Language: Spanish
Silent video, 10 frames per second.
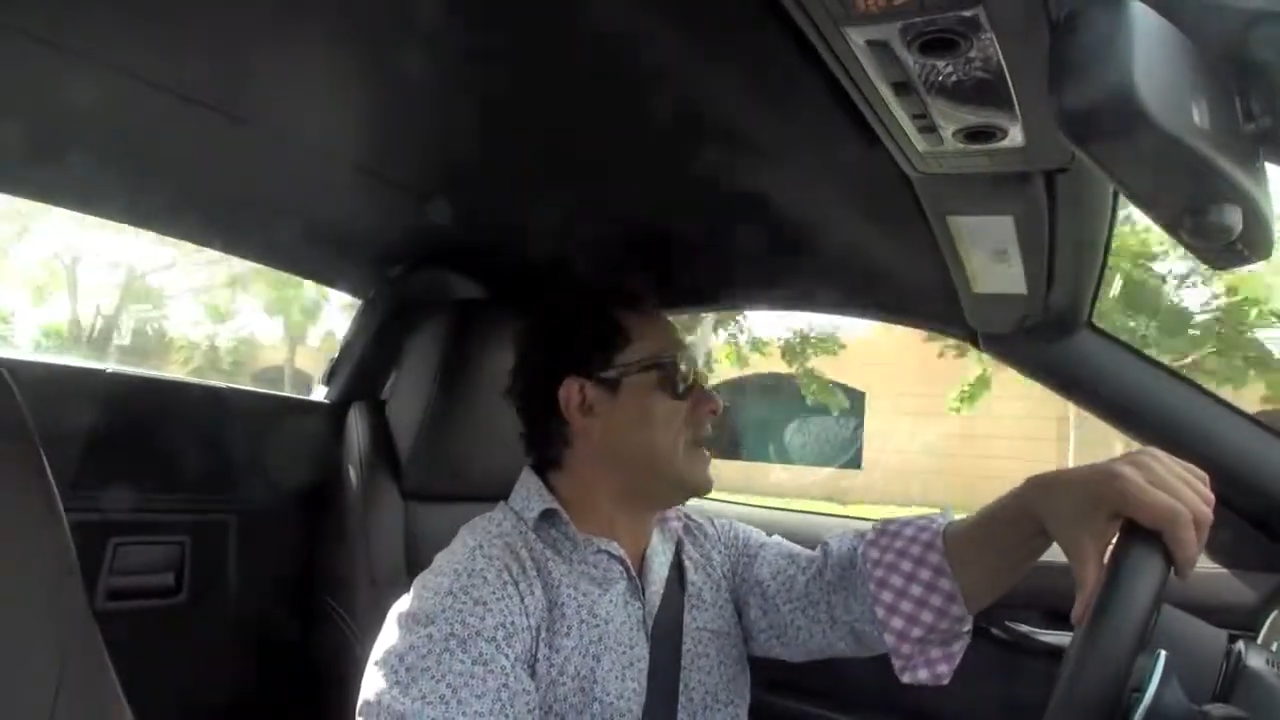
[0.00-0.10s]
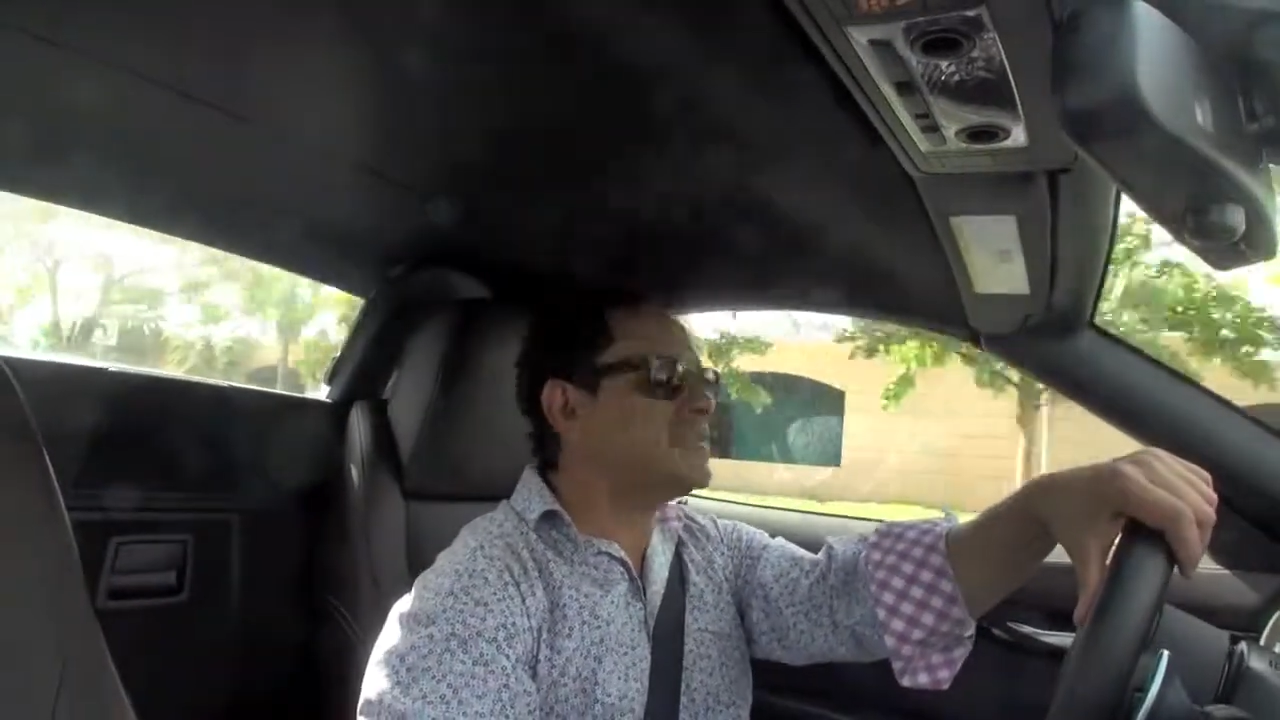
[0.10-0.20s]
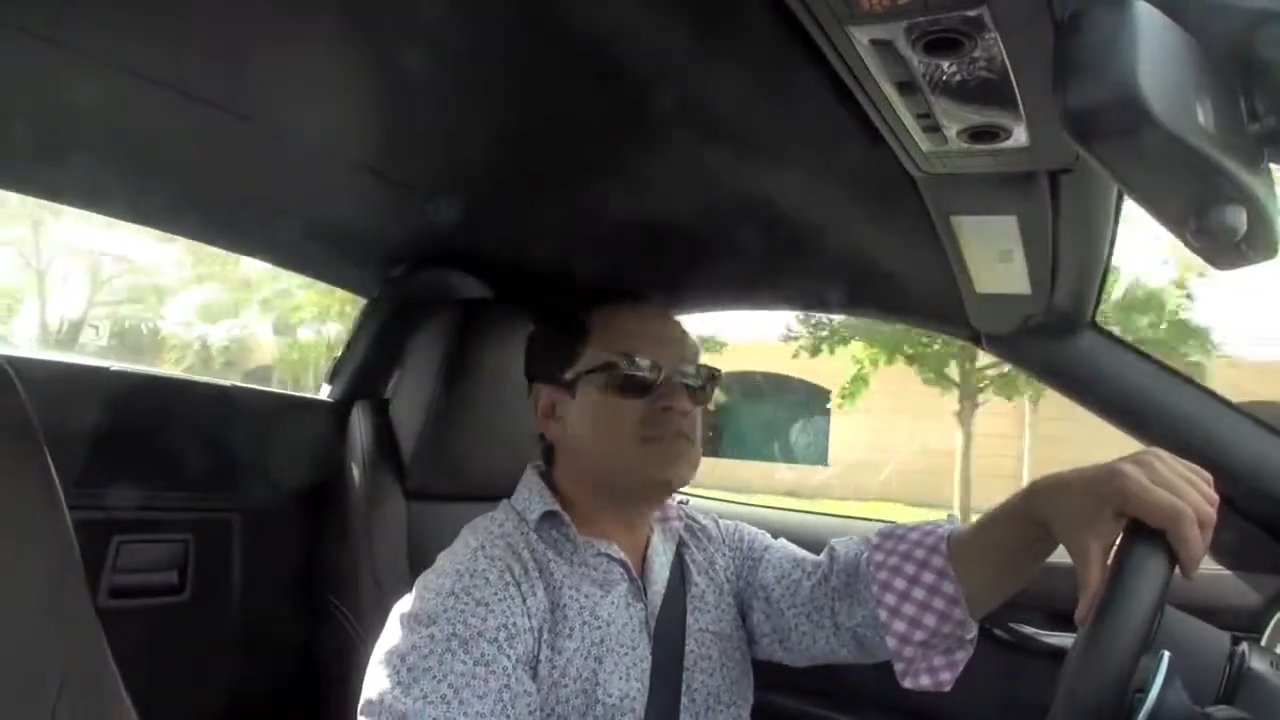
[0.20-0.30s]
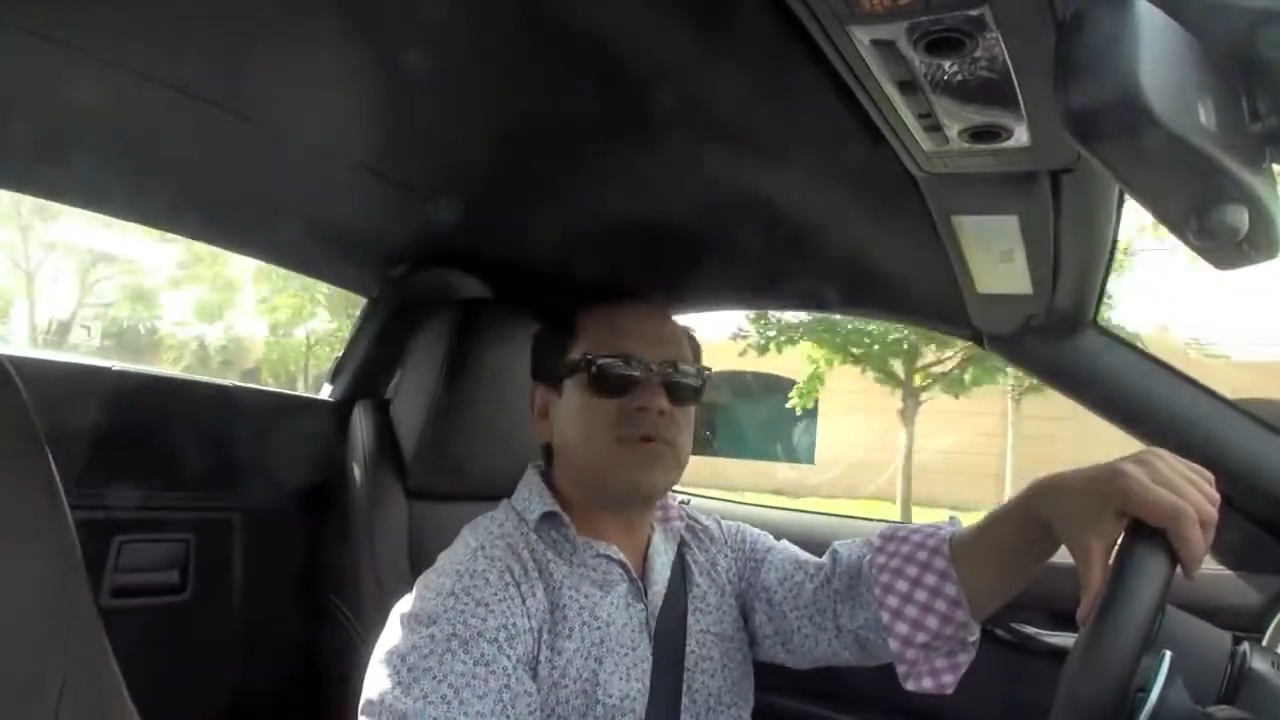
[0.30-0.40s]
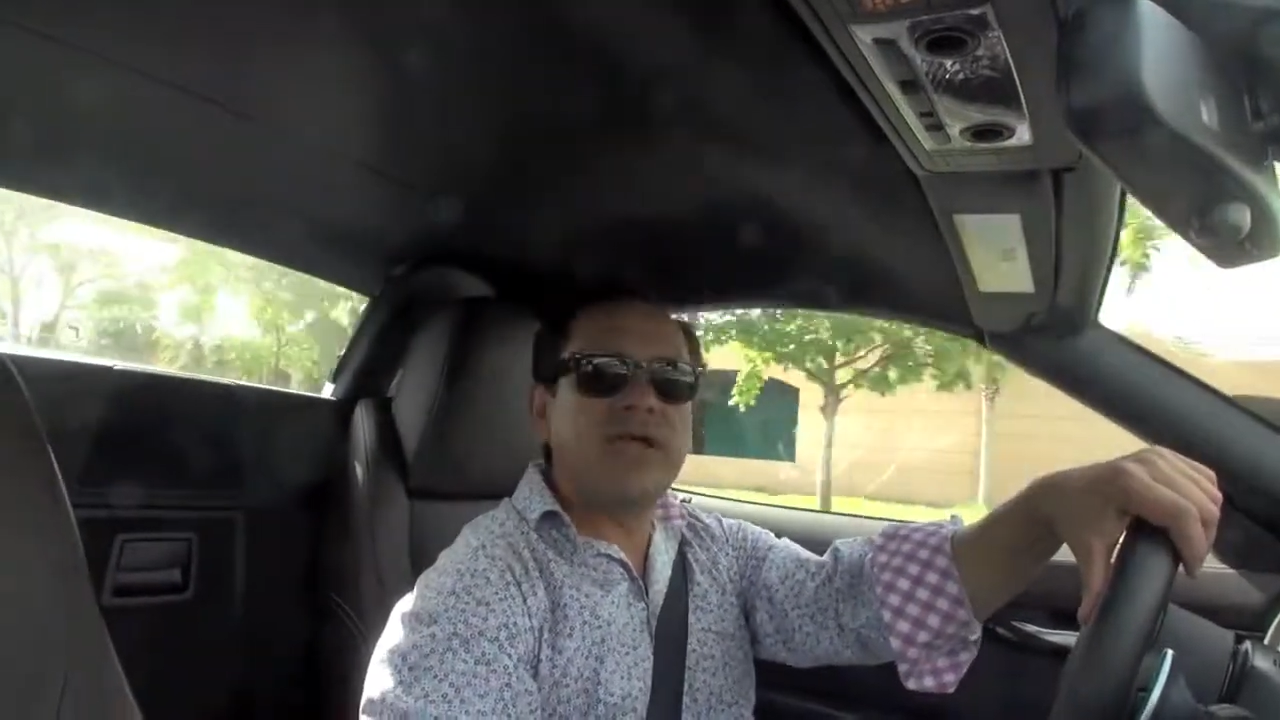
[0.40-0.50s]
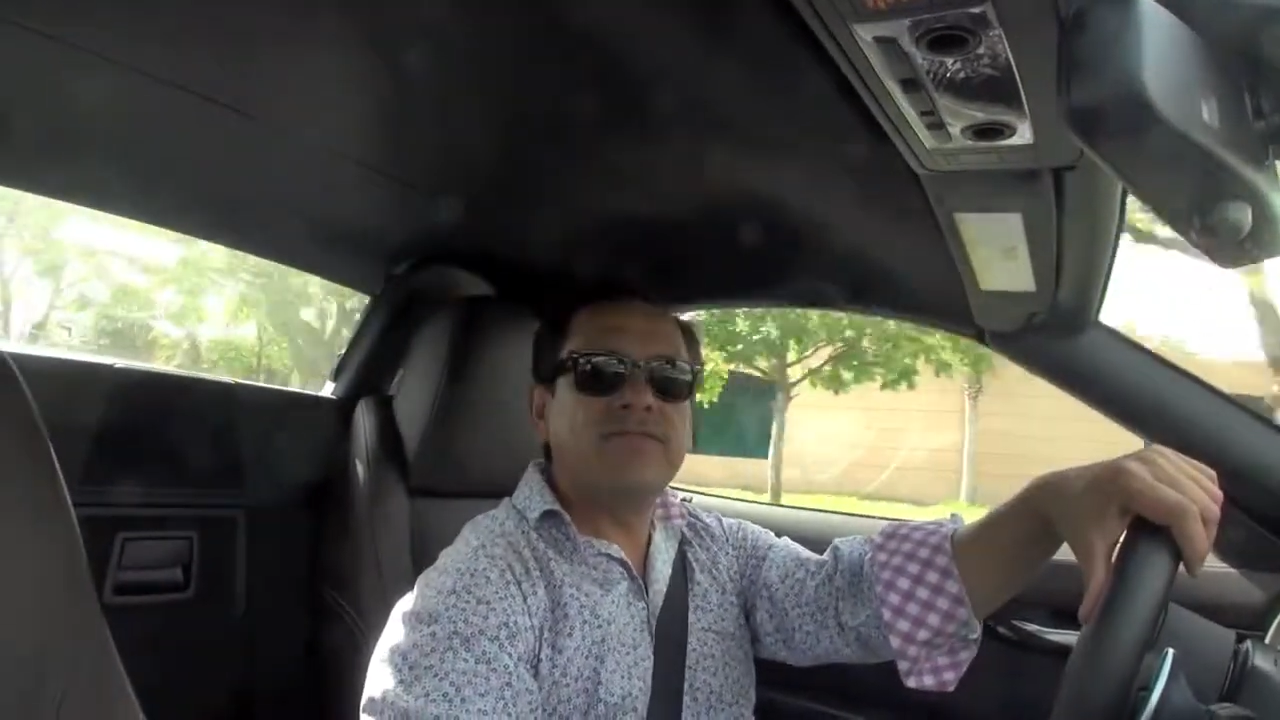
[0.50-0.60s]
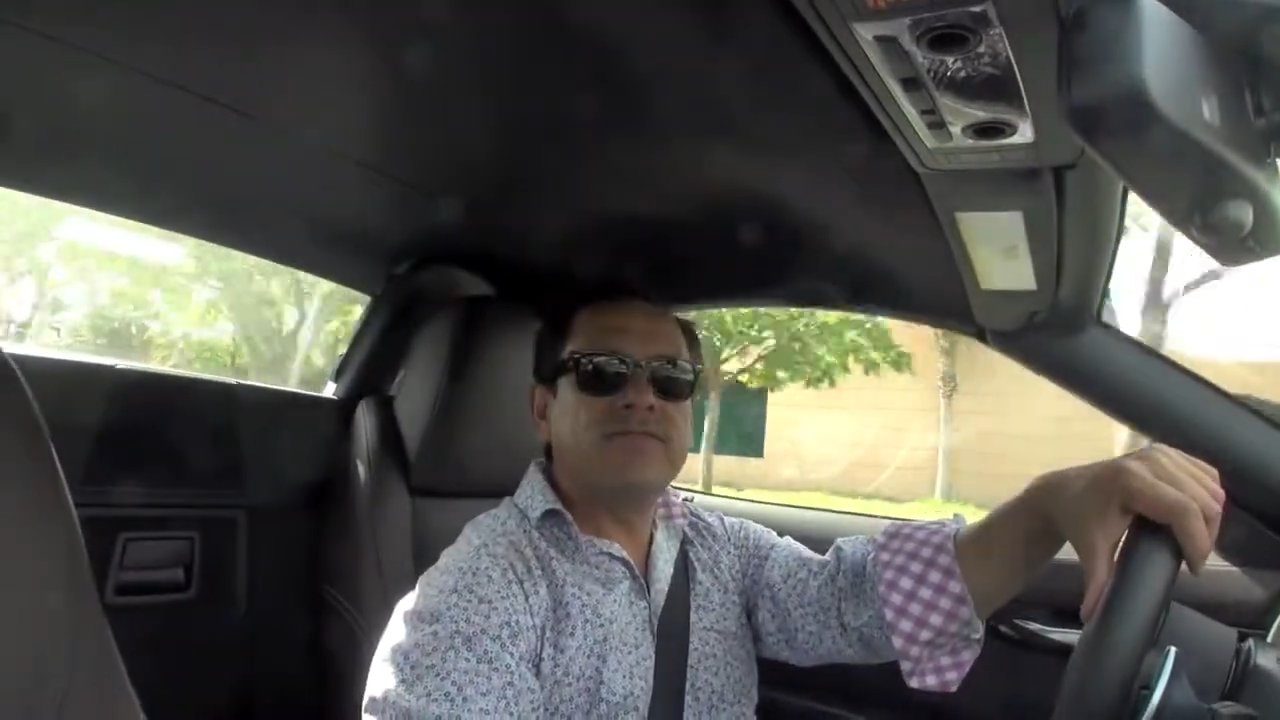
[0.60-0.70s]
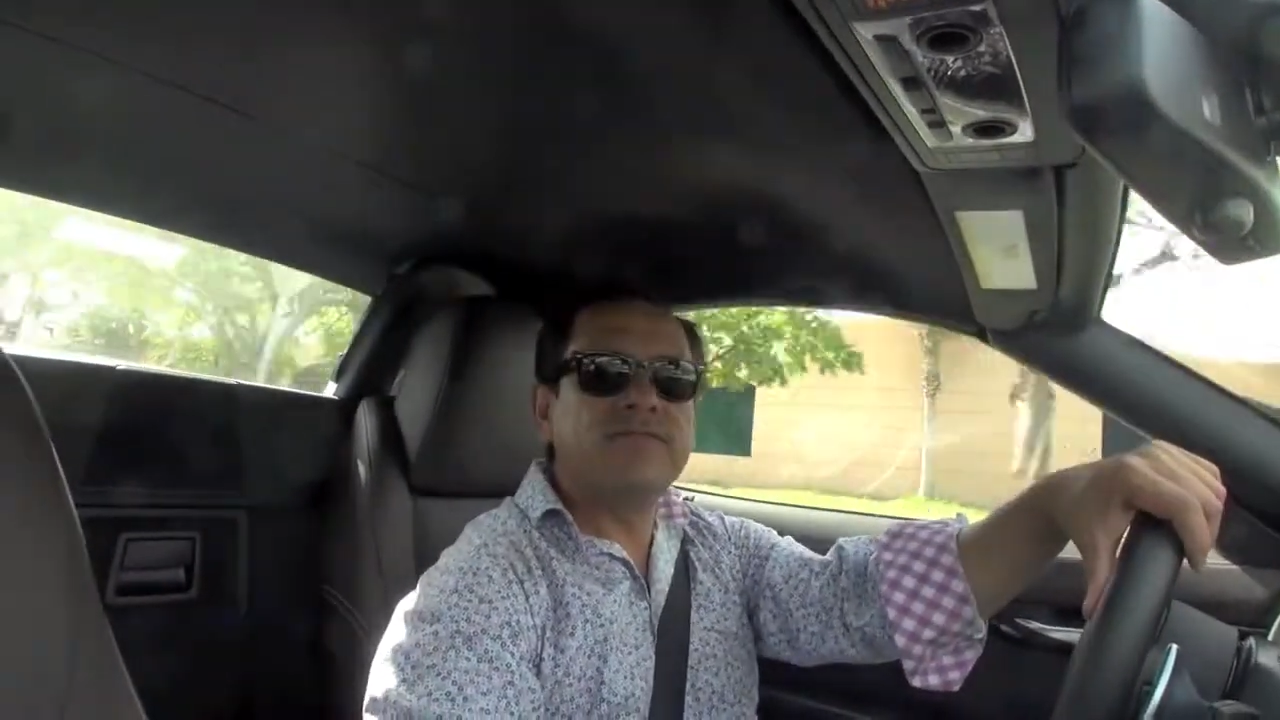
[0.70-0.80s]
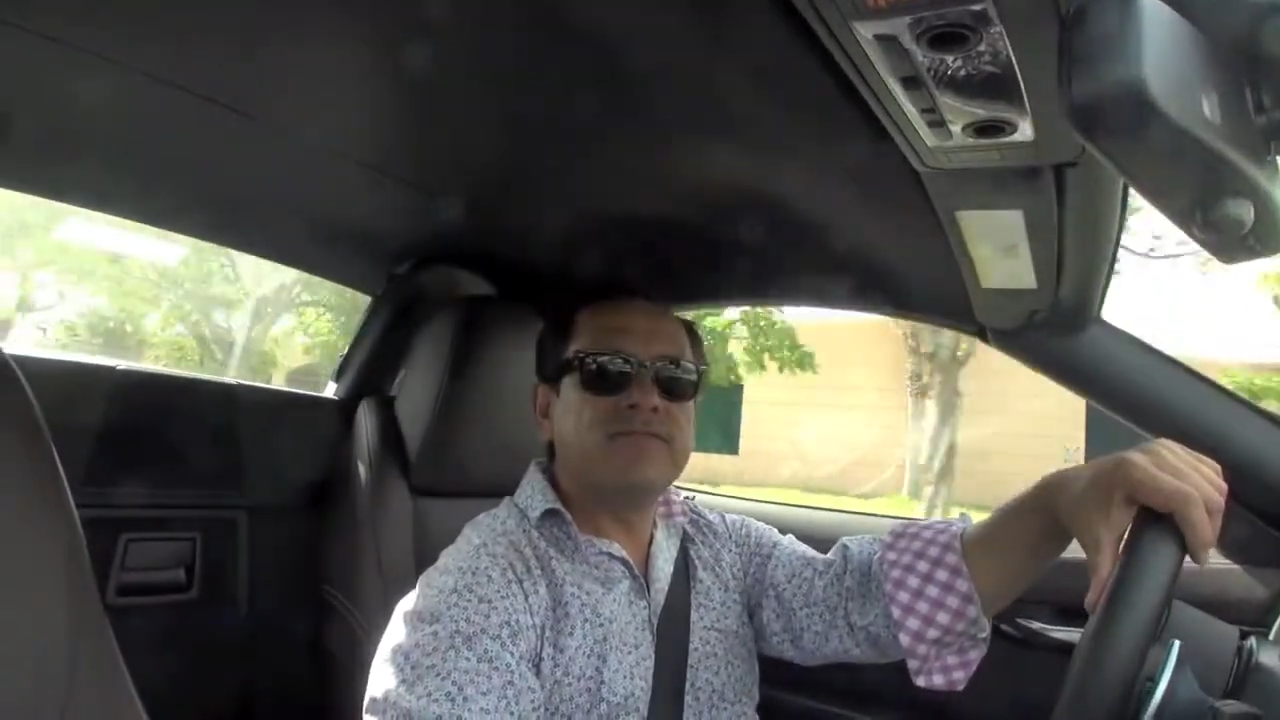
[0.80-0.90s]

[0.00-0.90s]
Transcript: es Drive